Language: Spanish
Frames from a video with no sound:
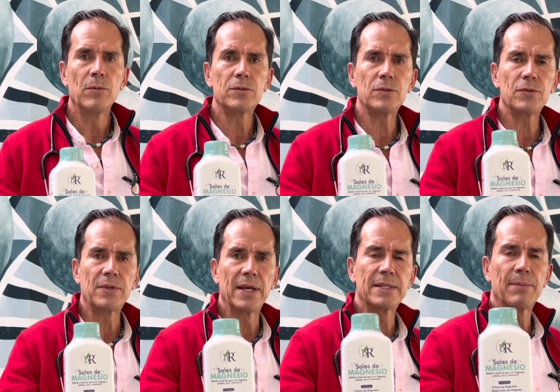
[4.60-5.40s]
Muchos de
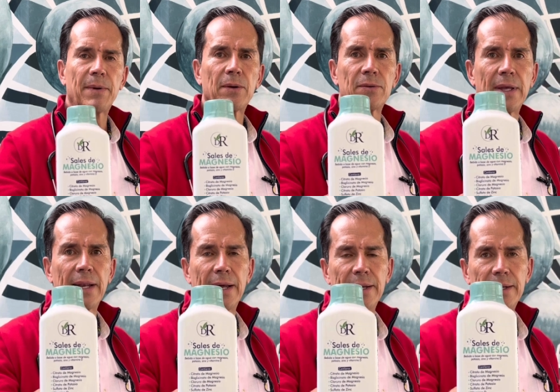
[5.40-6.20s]
ustedes se
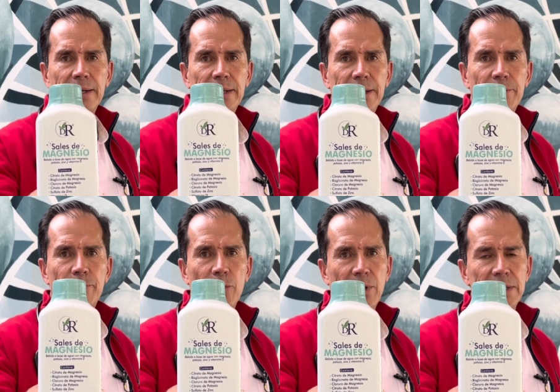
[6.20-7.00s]
preguntarán
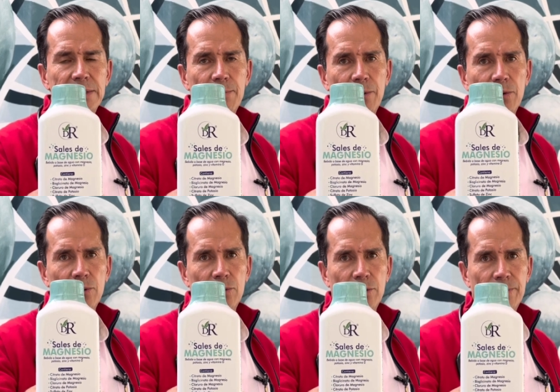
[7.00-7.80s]
por qué este
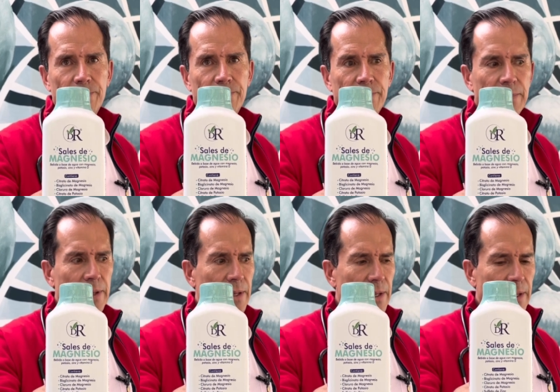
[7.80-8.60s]
producto.
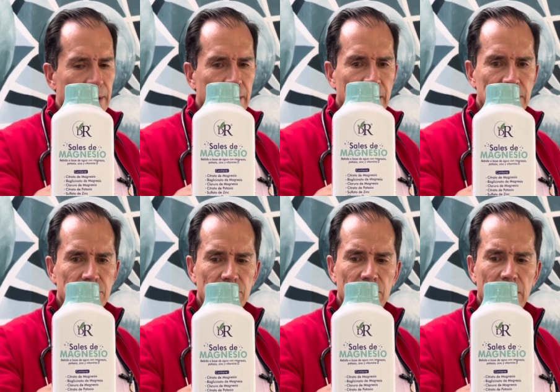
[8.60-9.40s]
Es
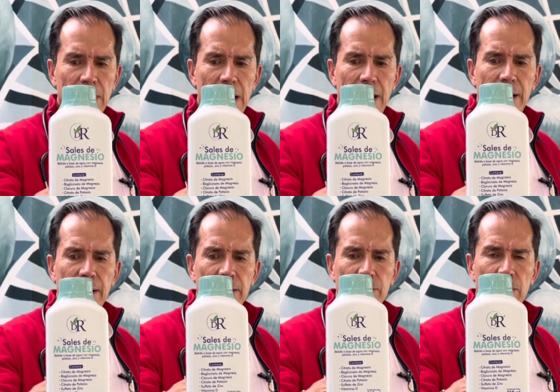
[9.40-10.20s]
una
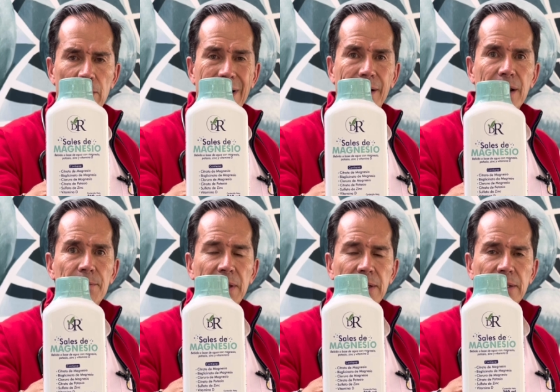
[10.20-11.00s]
nueva
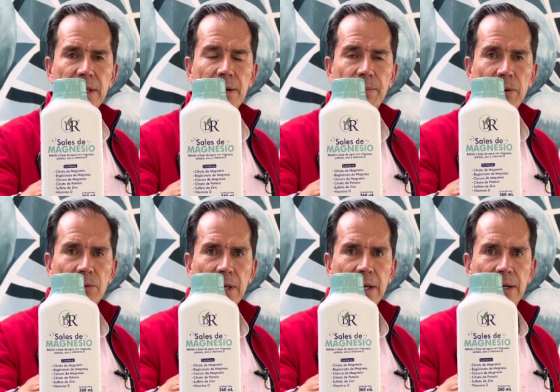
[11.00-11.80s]
herramienta
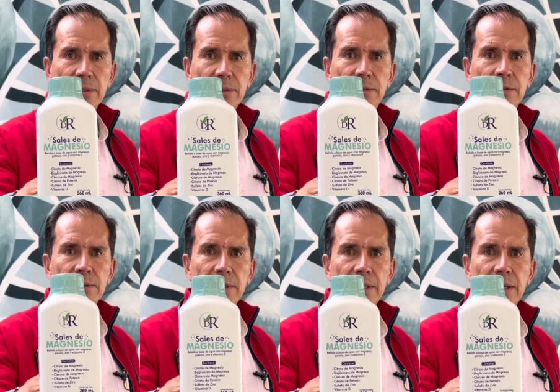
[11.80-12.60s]
terapéutica
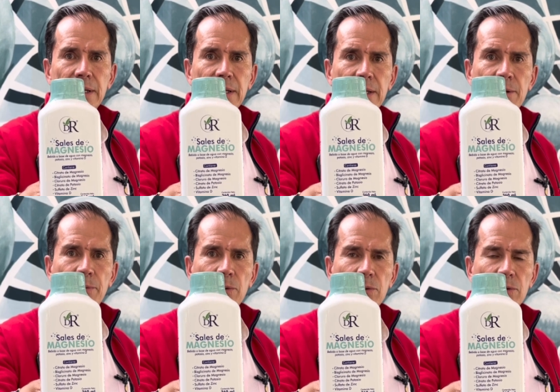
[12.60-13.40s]
en la línea de
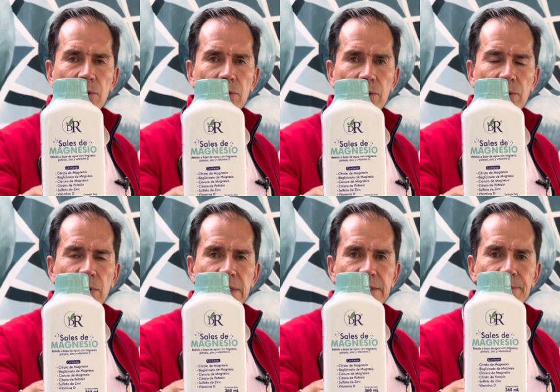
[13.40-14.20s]
productos Dr.
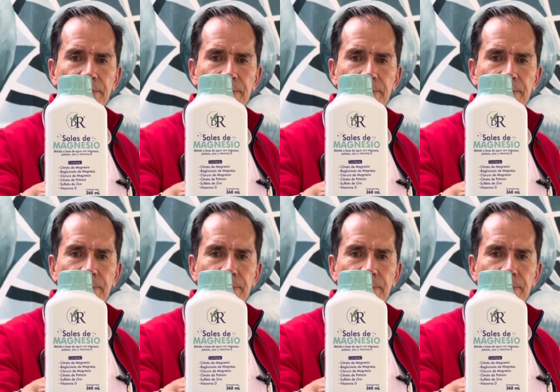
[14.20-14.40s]
Rojas.